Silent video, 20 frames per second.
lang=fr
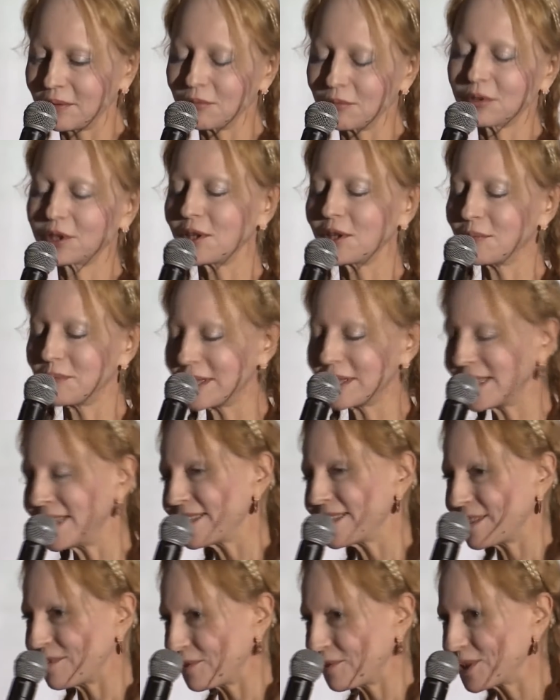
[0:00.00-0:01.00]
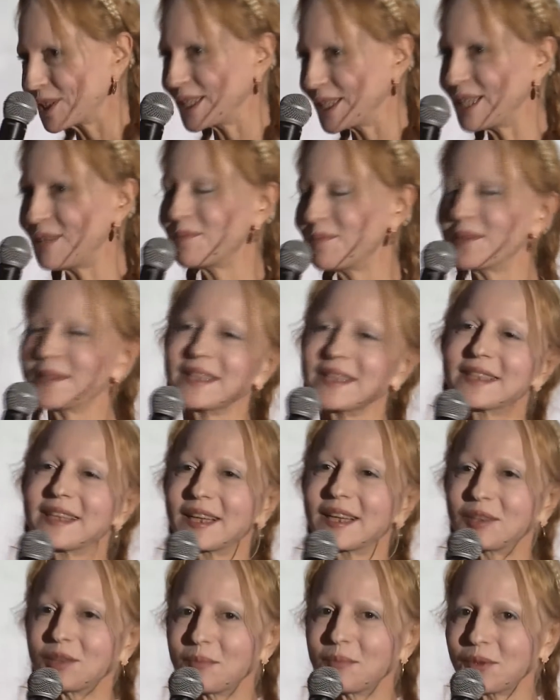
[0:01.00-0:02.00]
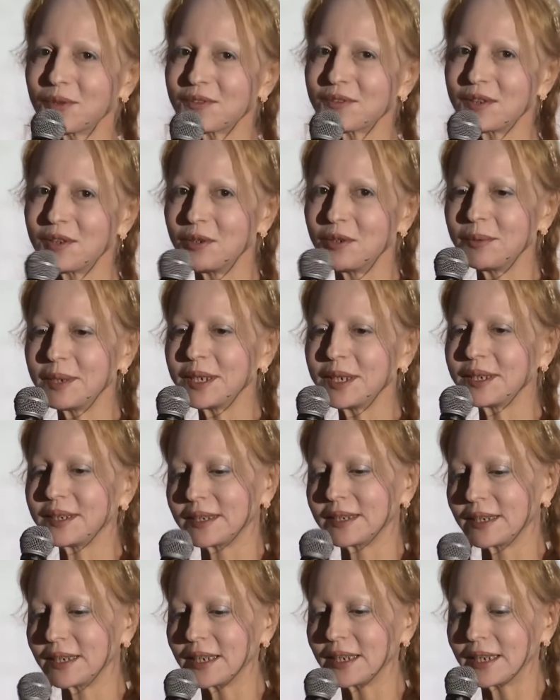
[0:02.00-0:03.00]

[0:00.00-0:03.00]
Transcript: ou comme dit les évangiles, plus exactement, celui